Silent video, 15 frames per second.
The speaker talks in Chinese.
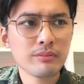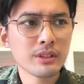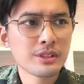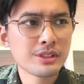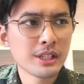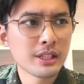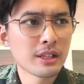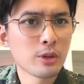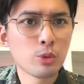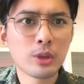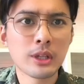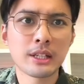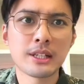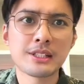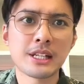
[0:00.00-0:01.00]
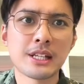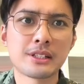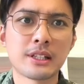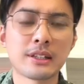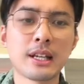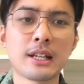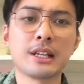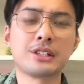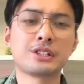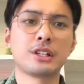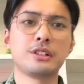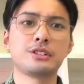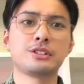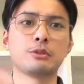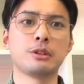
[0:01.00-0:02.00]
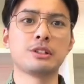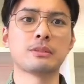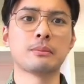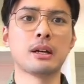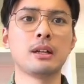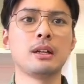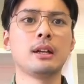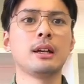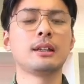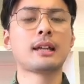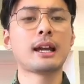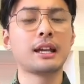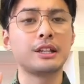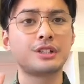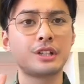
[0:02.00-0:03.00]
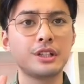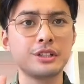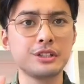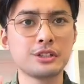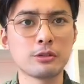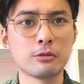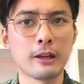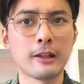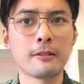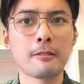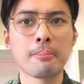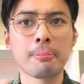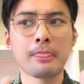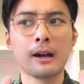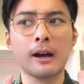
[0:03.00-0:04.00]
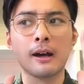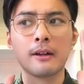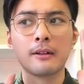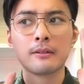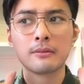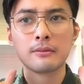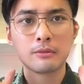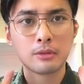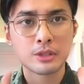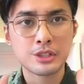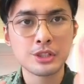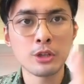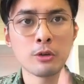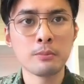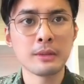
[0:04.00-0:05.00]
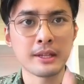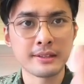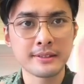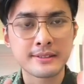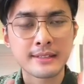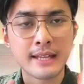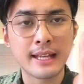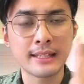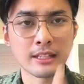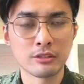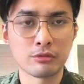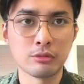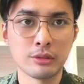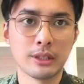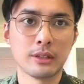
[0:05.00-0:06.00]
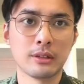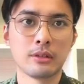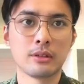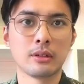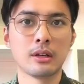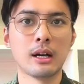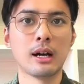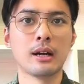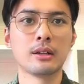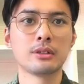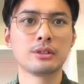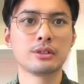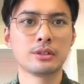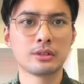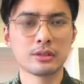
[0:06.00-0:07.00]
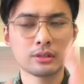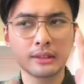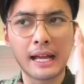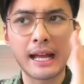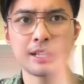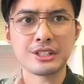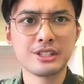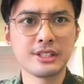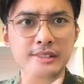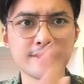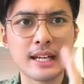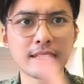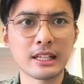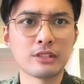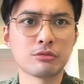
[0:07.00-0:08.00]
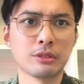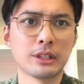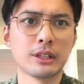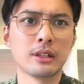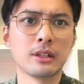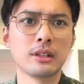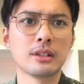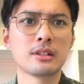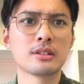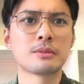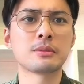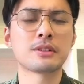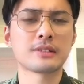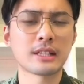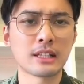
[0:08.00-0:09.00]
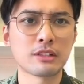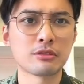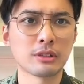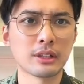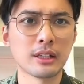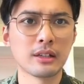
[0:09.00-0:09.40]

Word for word: 这个乌克兰的战争，它也称之为什么？它也称之为啊，消灭撒旦主义啊，打击撒旦主义。什么叫撒旦主义？